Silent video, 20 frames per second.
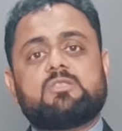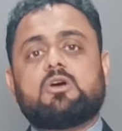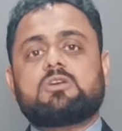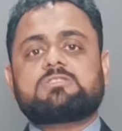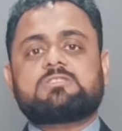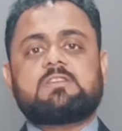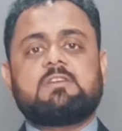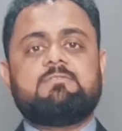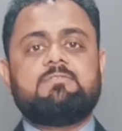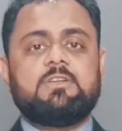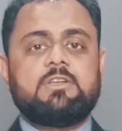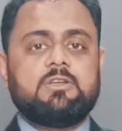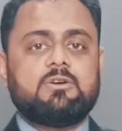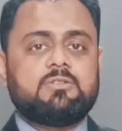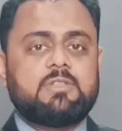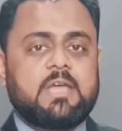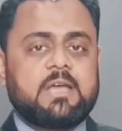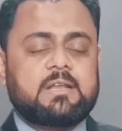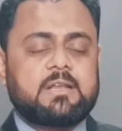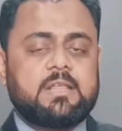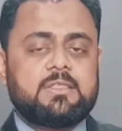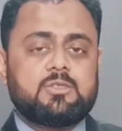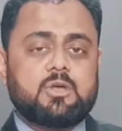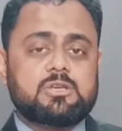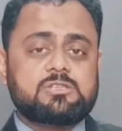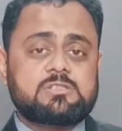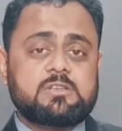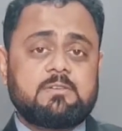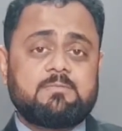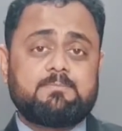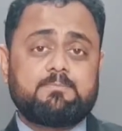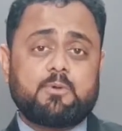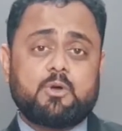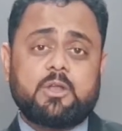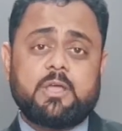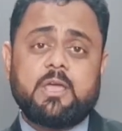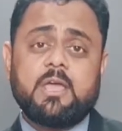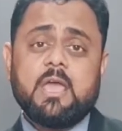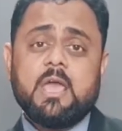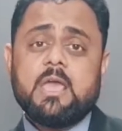সেই দশটা ভিডিও দেখলেন দশটার
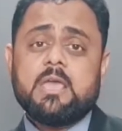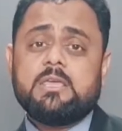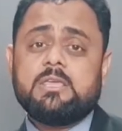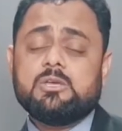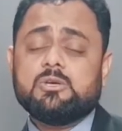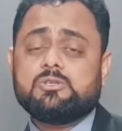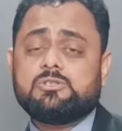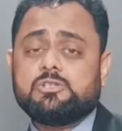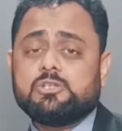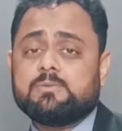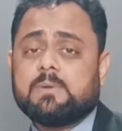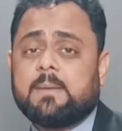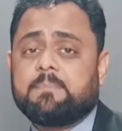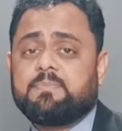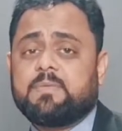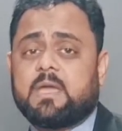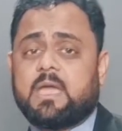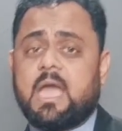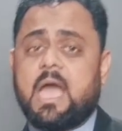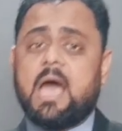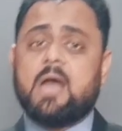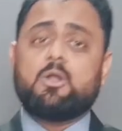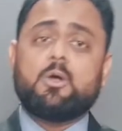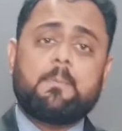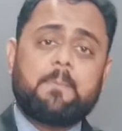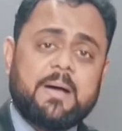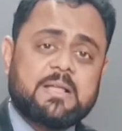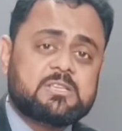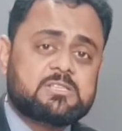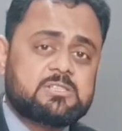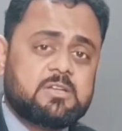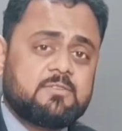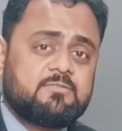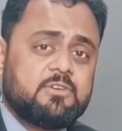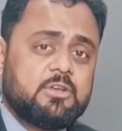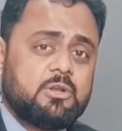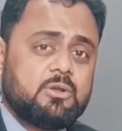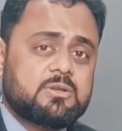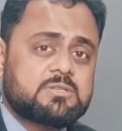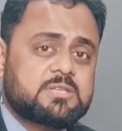পরে ইউটিউব আপনাকে আরো পাঁচটা
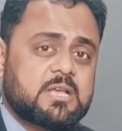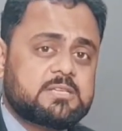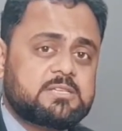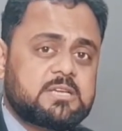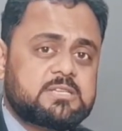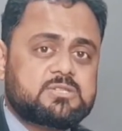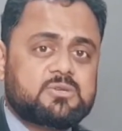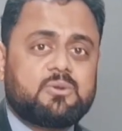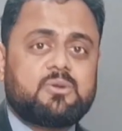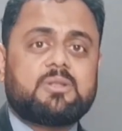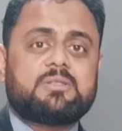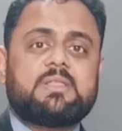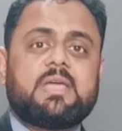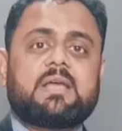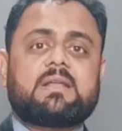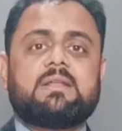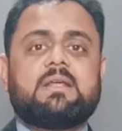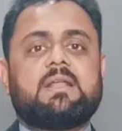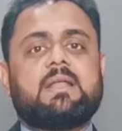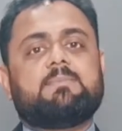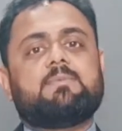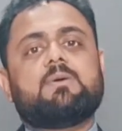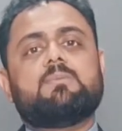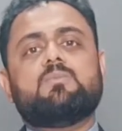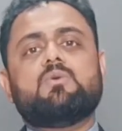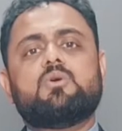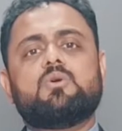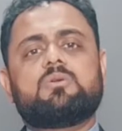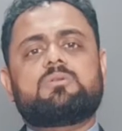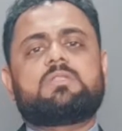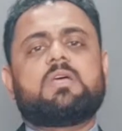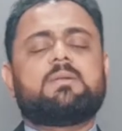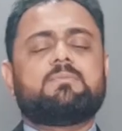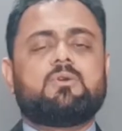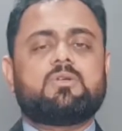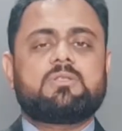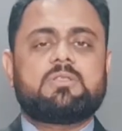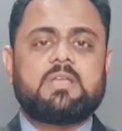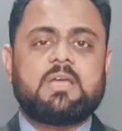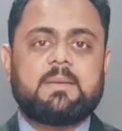ভিডিও সাজেস্ট করলো দেখলেন এবং মুহূর্তের
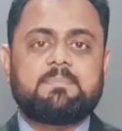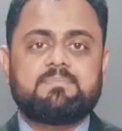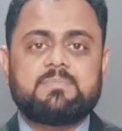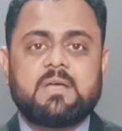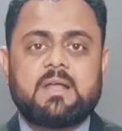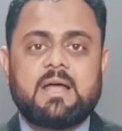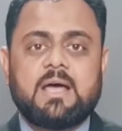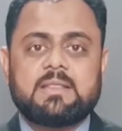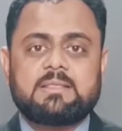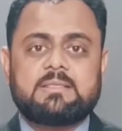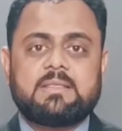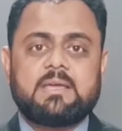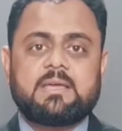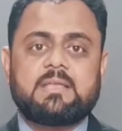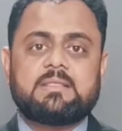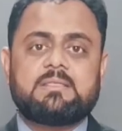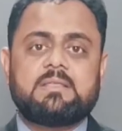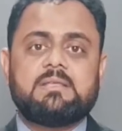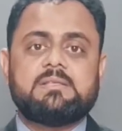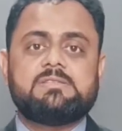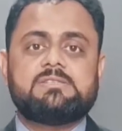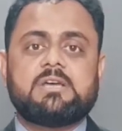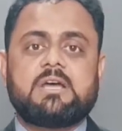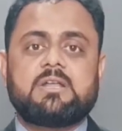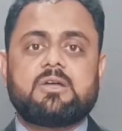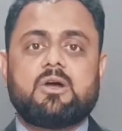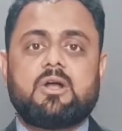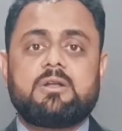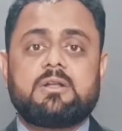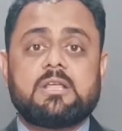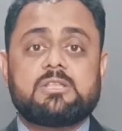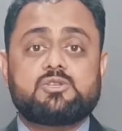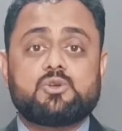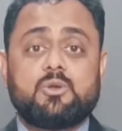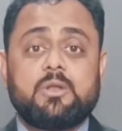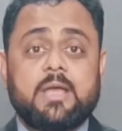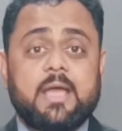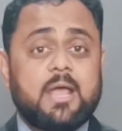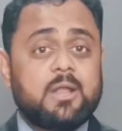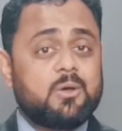মধ্যে আপনার হাত থেকে তিন চার ঘন্টা
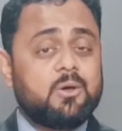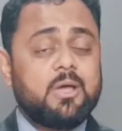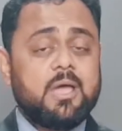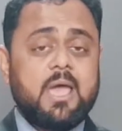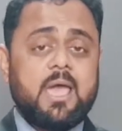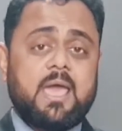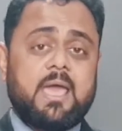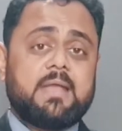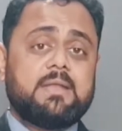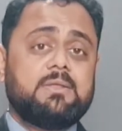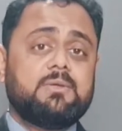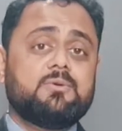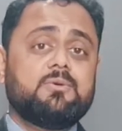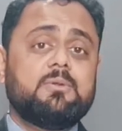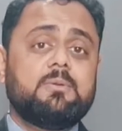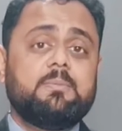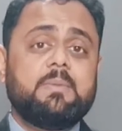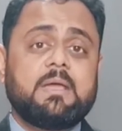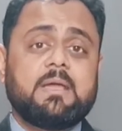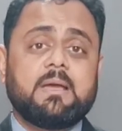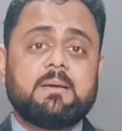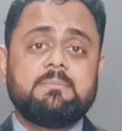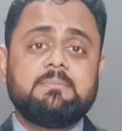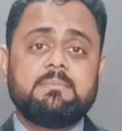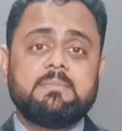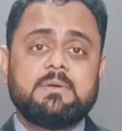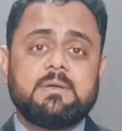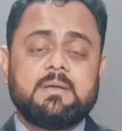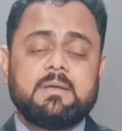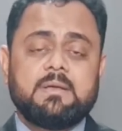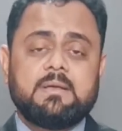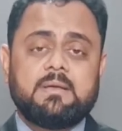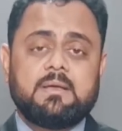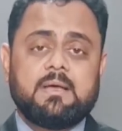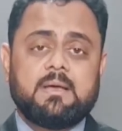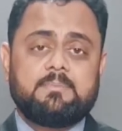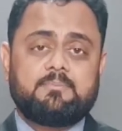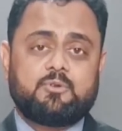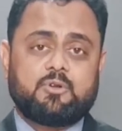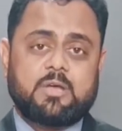চলে গেল অ্যান্ড ইউ উইল বিকাম
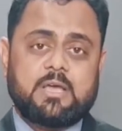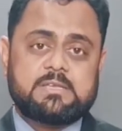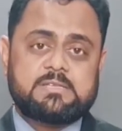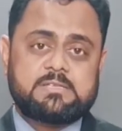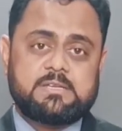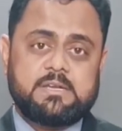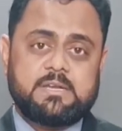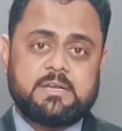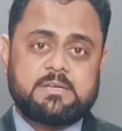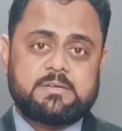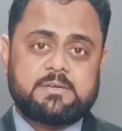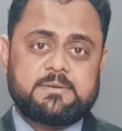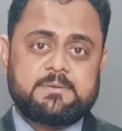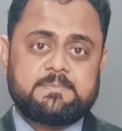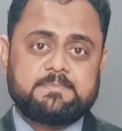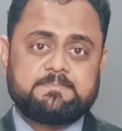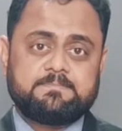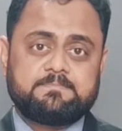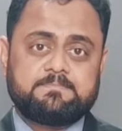প্রোক্রাস্টিনেটর